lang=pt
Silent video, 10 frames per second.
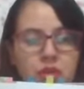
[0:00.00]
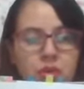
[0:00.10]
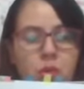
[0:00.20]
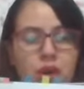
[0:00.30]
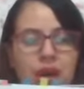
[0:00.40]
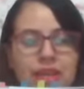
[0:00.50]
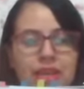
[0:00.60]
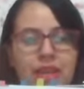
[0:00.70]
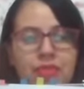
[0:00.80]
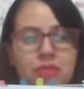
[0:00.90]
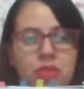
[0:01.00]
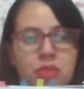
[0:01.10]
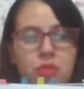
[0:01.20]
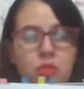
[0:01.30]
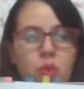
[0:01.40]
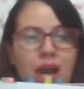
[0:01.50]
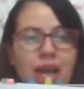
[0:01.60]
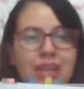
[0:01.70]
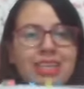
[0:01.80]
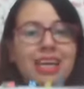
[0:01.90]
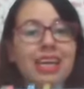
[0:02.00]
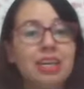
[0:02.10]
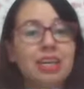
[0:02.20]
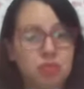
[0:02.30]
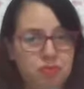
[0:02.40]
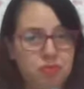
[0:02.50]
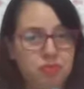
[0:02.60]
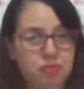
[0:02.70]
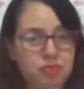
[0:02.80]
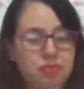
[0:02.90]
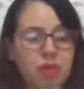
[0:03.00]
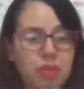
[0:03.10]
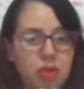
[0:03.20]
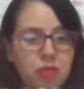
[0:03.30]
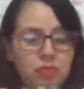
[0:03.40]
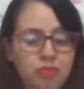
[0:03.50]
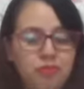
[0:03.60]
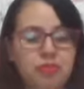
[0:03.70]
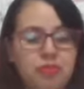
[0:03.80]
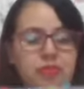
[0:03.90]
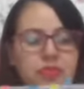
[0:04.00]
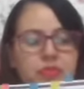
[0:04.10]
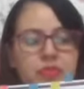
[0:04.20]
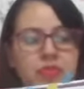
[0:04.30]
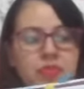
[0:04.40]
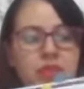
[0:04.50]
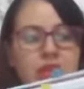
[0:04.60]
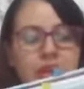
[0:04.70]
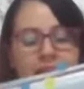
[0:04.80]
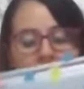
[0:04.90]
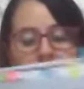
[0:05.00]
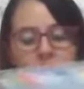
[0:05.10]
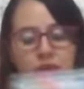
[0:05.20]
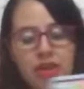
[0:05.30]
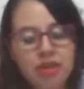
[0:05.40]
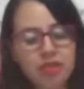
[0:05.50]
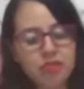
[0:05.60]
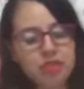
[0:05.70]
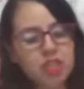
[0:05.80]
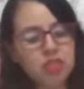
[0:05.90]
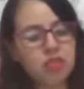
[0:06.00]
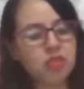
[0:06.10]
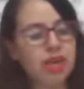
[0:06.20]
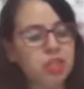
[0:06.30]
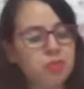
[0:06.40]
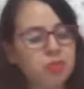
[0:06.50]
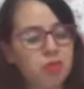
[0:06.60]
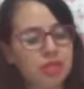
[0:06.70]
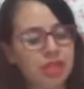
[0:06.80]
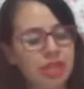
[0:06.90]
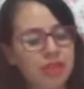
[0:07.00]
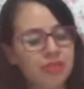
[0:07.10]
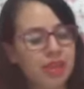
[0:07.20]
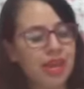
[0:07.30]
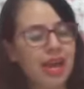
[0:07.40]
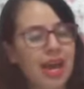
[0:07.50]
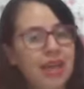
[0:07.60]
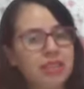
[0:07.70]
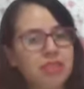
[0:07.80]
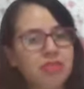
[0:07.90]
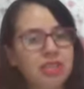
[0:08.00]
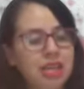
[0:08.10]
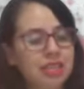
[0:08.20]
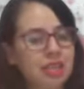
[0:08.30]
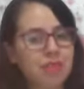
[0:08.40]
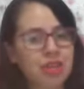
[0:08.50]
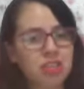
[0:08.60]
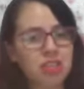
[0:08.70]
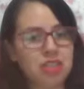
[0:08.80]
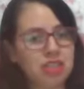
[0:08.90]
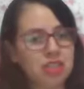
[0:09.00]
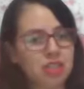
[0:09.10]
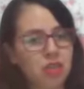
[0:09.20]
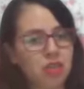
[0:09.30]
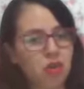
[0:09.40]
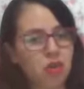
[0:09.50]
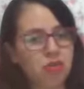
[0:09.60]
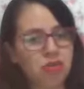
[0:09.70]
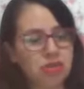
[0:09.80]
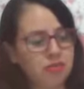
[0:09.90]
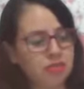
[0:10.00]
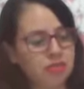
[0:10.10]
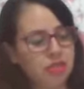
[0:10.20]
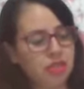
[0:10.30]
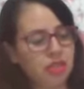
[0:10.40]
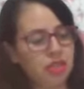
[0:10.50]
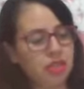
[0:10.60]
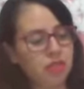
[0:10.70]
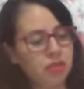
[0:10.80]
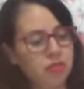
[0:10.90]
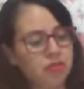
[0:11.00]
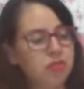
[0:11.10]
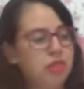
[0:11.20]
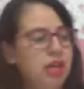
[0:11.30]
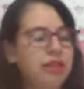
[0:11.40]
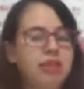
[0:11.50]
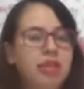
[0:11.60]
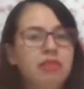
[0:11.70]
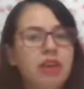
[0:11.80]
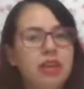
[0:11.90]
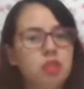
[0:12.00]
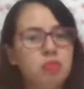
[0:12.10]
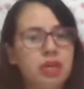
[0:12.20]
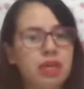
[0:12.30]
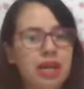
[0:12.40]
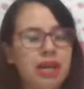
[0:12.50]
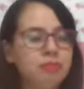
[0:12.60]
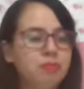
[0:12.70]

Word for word: quadra do quarteirão, tá bom? Agora, vocês vão responder a atividade da página 19. Aqui, ó. A tia vai explicar.